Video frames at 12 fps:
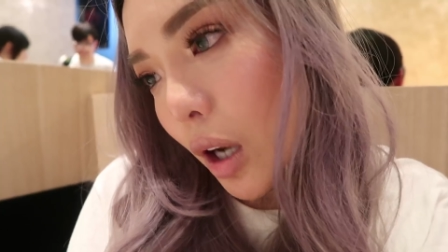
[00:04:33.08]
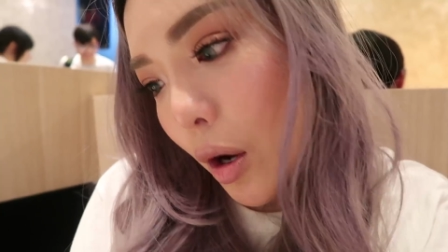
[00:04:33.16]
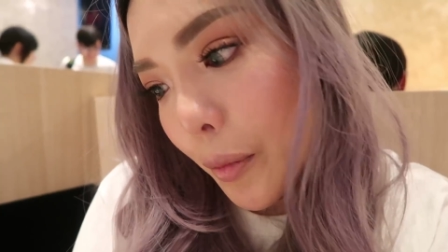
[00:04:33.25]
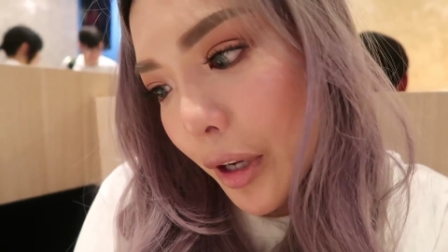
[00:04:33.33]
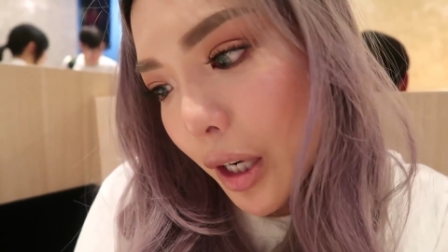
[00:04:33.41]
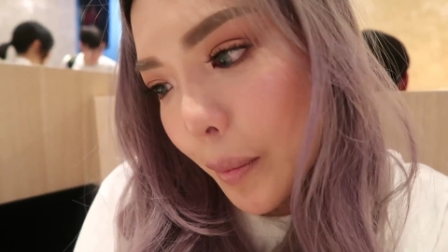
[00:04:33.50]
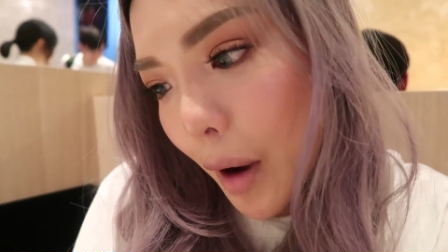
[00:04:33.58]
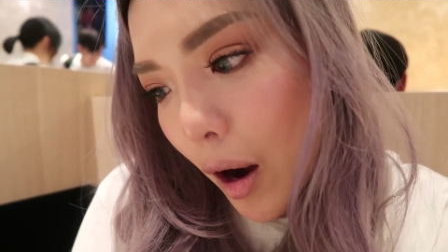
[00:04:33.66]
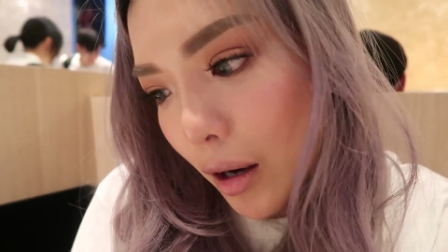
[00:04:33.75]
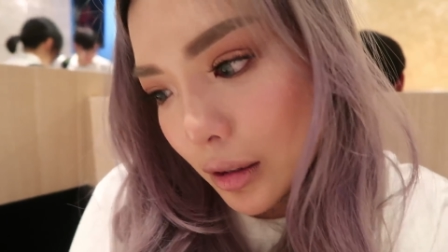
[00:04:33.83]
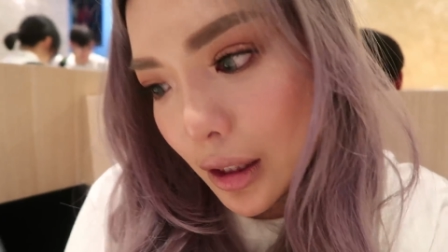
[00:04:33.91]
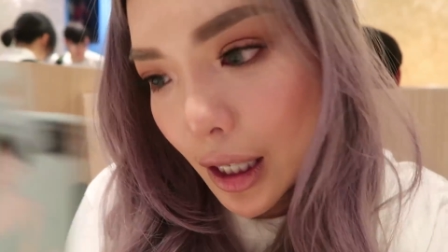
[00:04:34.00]
เขาไม่ได้บ
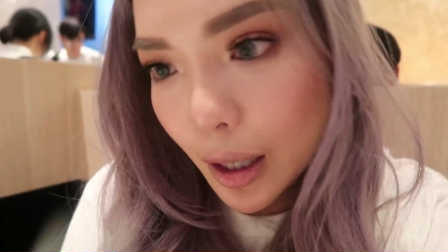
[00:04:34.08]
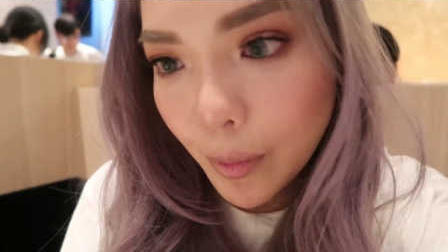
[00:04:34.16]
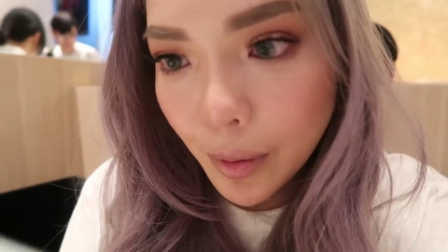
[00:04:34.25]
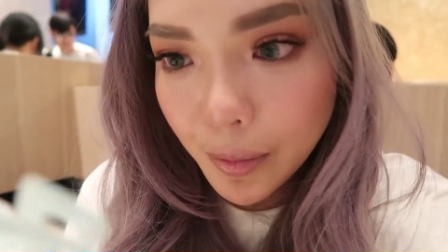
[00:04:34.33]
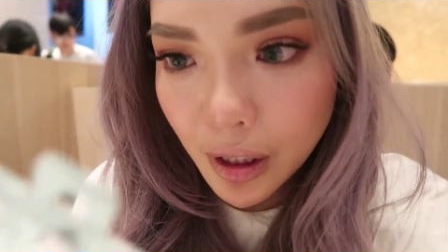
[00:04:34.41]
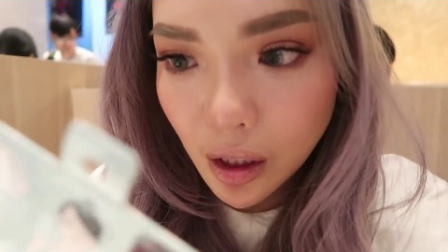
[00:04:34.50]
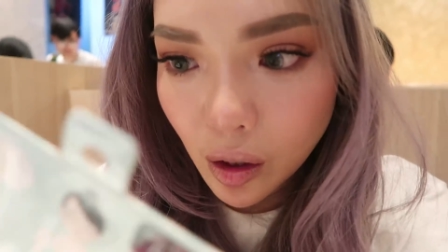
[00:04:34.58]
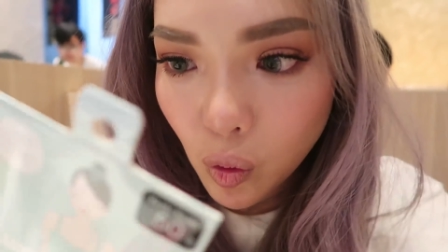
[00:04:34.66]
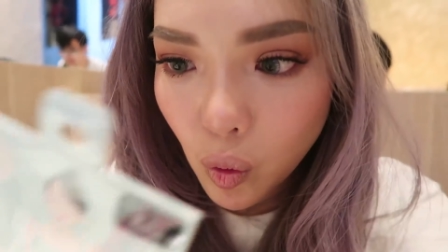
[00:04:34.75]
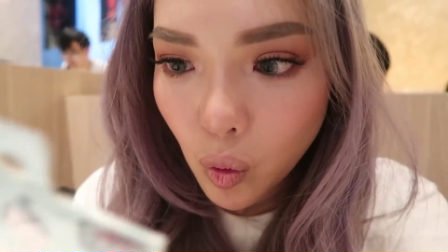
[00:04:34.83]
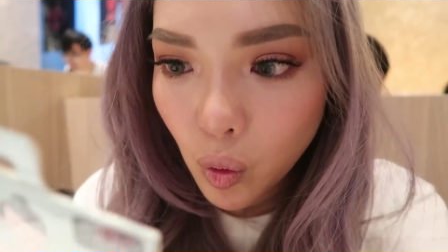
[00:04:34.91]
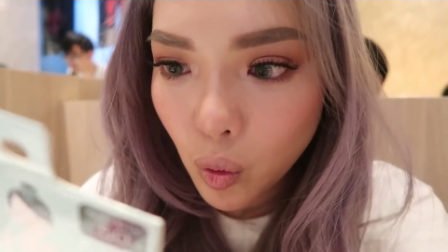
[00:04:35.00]
อกนะคะว่ามีกี่
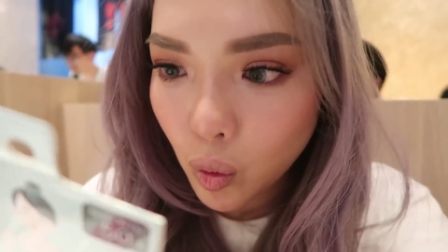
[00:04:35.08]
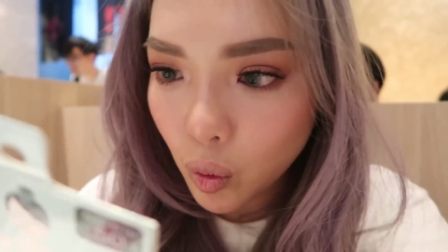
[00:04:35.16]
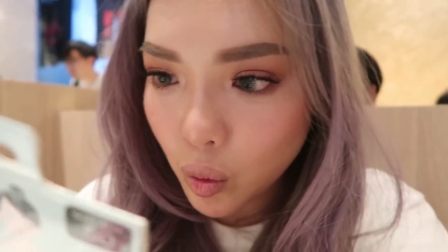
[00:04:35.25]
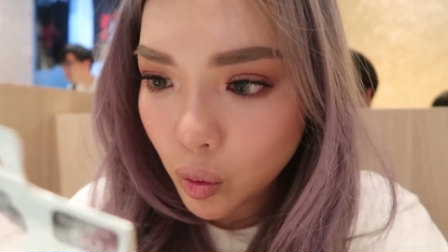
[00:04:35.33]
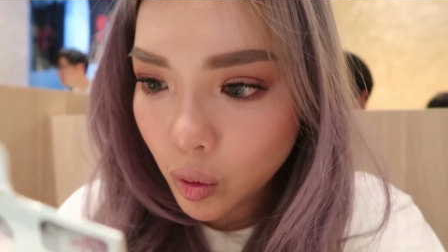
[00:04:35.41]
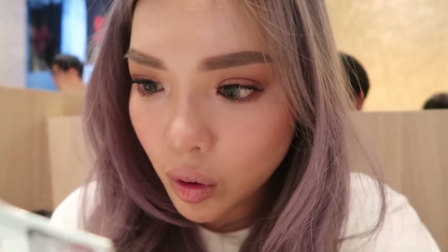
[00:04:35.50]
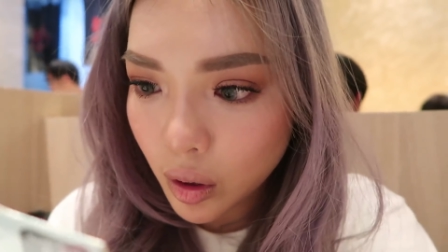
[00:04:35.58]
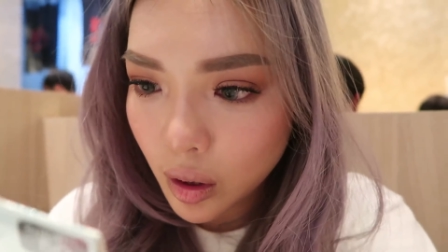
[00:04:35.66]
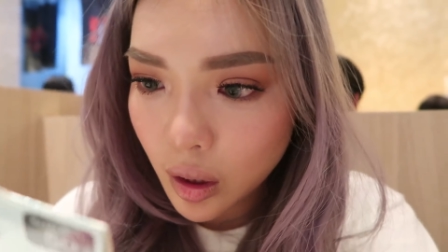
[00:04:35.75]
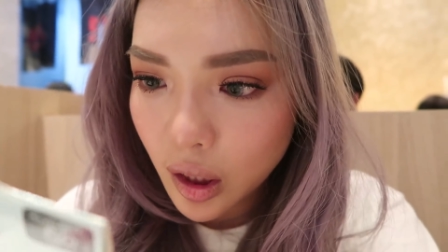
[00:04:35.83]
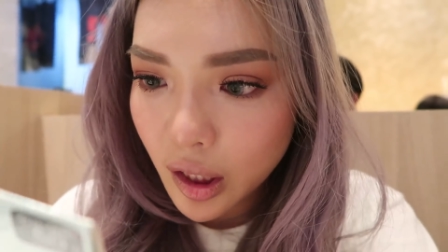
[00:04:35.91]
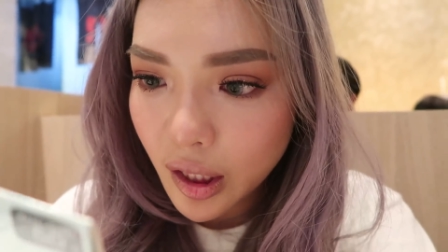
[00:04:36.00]
คู่
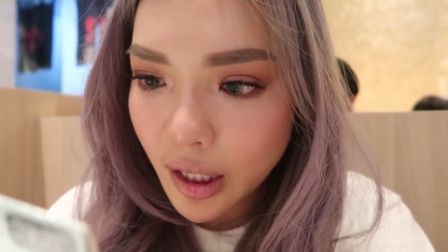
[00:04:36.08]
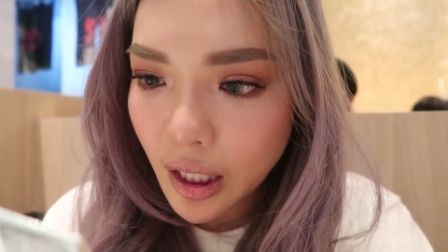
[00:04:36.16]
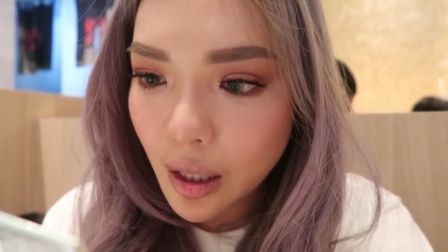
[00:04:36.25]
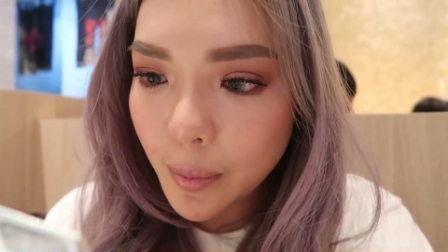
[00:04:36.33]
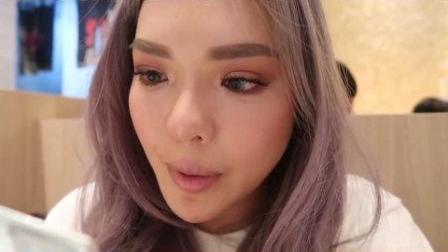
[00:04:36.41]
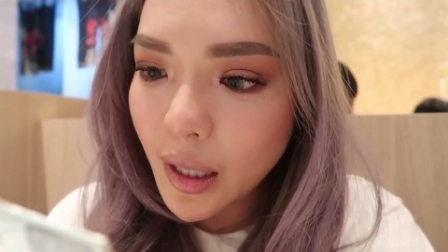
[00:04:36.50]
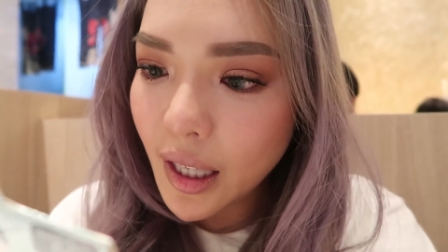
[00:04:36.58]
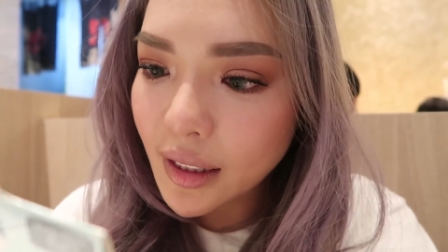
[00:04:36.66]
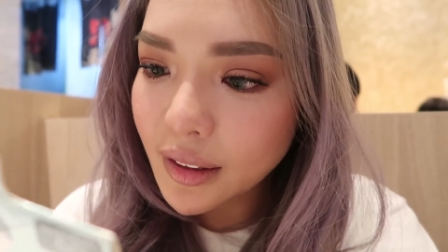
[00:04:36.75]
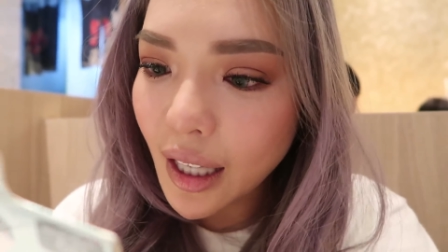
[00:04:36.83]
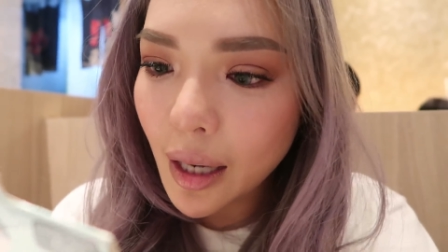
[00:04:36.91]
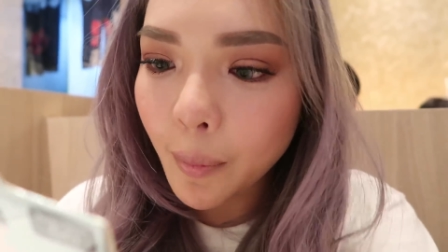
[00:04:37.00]
นี่ก็ไม่แน่
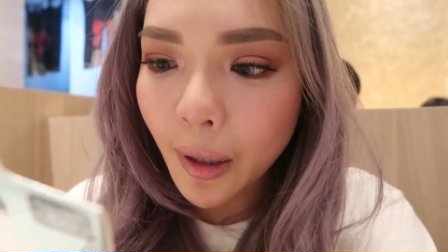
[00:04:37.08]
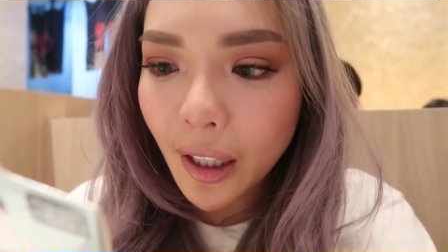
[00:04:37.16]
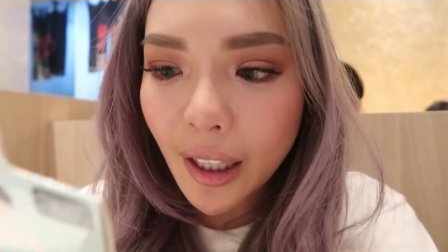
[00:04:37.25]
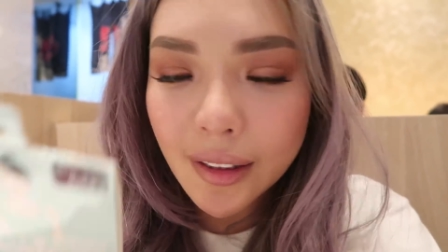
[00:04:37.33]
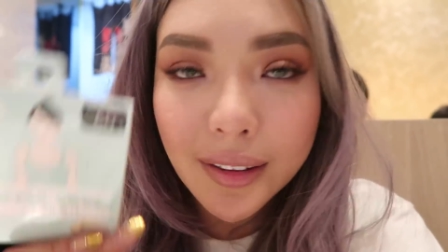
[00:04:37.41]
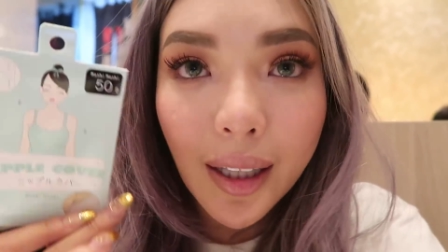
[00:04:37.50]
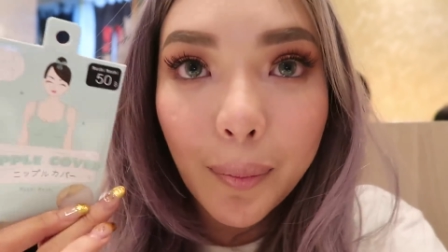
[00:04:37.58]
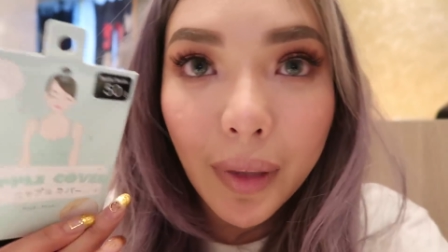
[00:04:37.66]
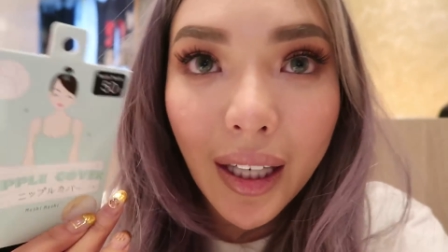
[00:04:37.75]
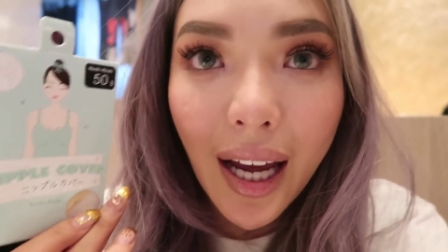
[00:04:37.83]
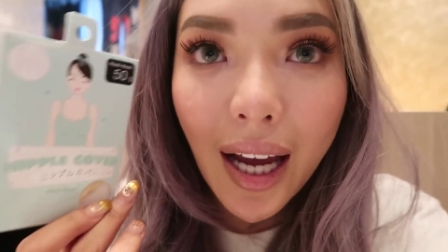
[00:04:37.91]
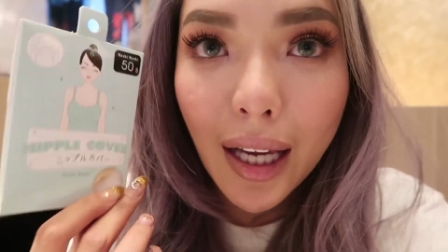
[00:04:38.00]
ใจเหมือนกันจำ
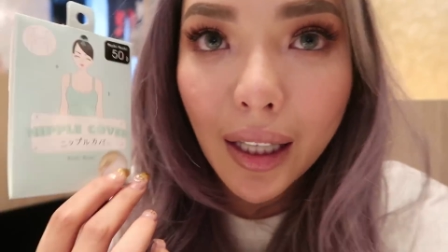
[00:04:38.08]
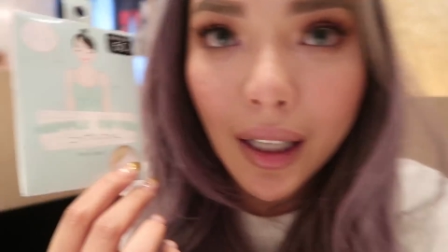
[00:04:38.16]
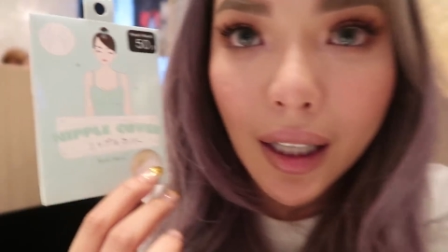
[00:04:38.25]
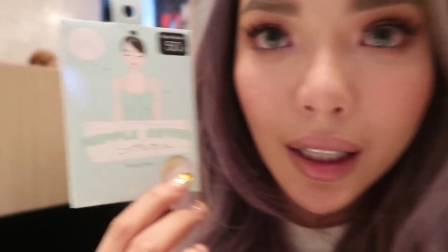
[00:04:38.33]
ไม่ได้นะ